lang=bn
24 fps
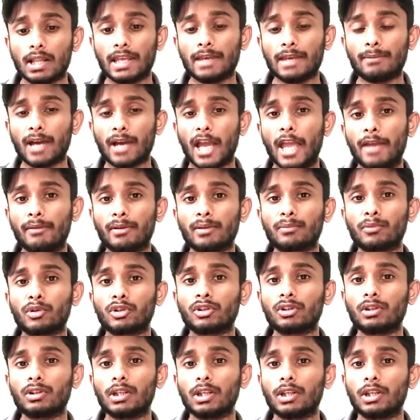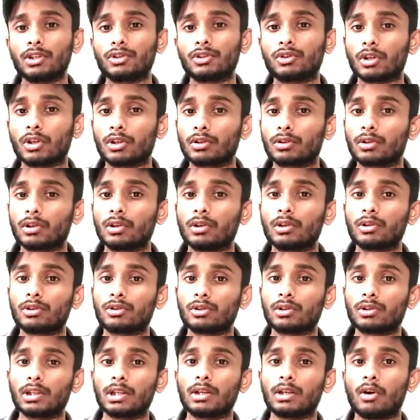এই পাইপের মধ্য দিয়ে যত
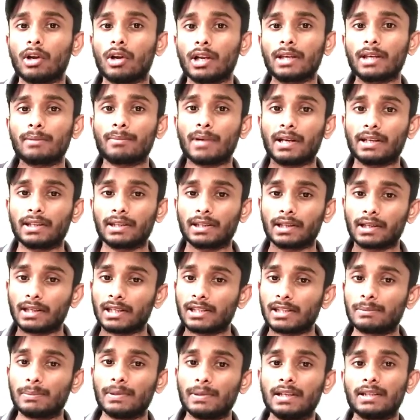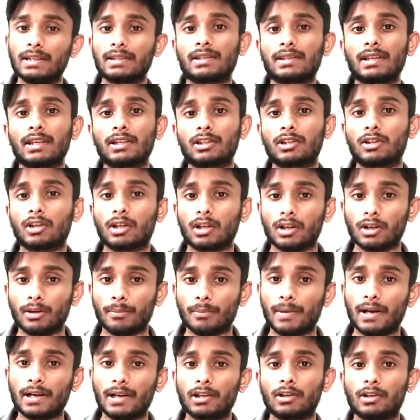যদি অনেক পানি থাকে স্পিড সেন্ড করা হয়
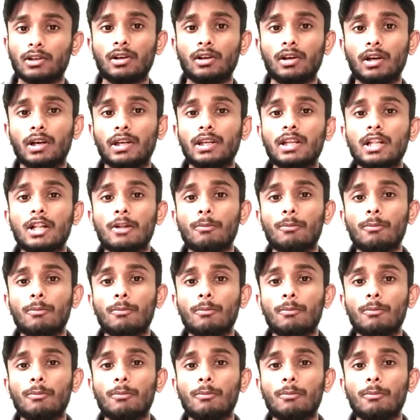পাঠানো হয়